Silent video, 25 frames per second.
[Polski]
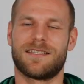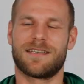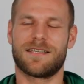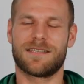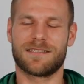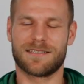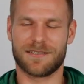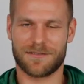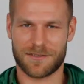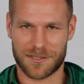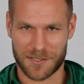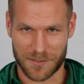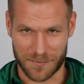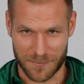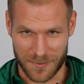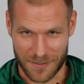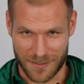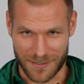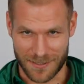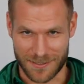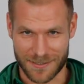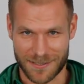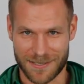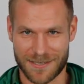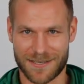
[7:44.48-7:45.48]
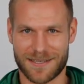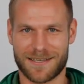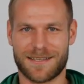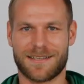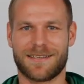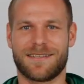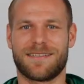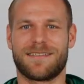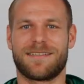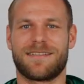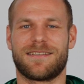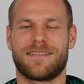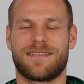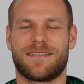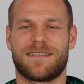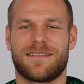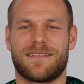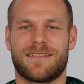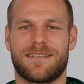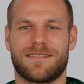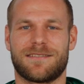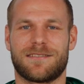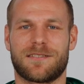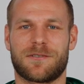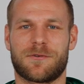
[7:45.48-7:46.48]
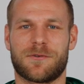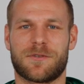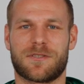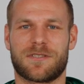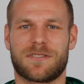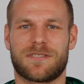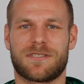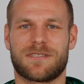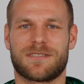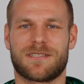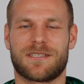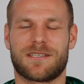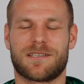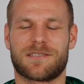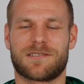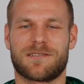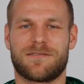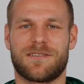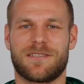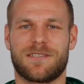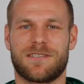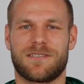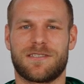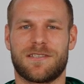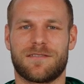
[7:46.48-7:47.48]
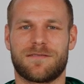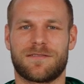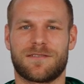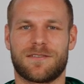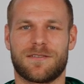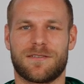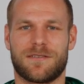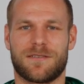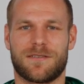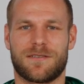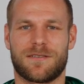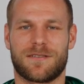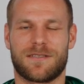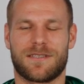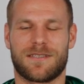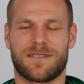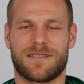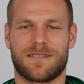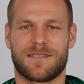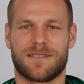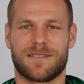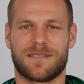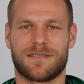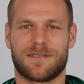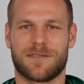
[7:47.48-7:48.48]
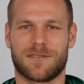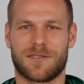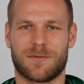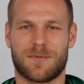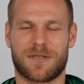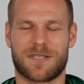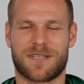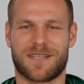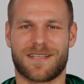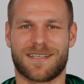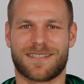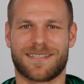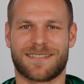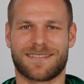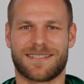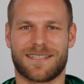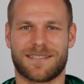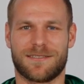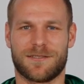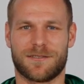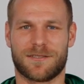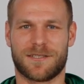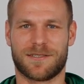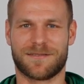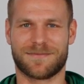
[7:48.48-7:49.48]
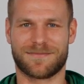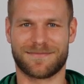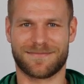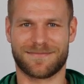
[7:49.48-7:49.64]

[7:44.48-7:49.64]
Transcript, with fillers: Dzięki za Wasze pytania. E, dziękuję, że się zaangażowaliście w to i do zobaczenia na stadionie.